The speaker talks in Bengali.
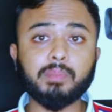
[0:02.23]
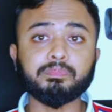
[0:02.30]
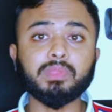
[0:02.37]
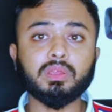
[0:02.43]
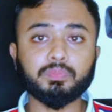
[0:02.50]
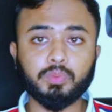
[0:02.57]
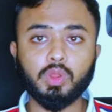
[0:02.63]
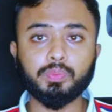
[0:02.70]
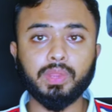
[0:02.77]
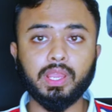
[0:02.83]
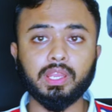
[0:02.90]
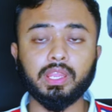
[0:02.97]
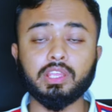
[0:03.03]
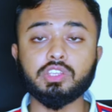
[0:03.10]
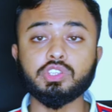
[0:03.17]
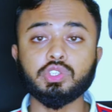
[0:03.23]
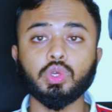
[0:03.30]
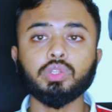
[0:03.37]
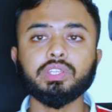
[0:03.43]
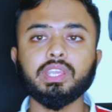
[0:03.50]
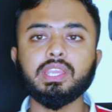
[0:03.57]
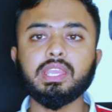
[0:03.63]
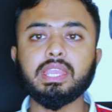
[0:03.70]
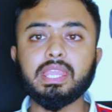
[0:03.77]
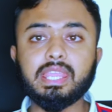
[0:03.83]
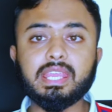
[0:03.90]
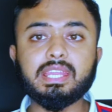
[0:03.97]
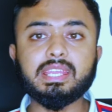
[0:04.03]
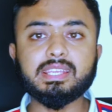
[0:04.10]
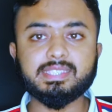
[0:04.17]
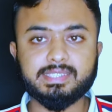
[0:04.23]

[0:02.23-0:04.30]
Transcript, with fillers: বা আপনার প্রোফাইলে যদি ইন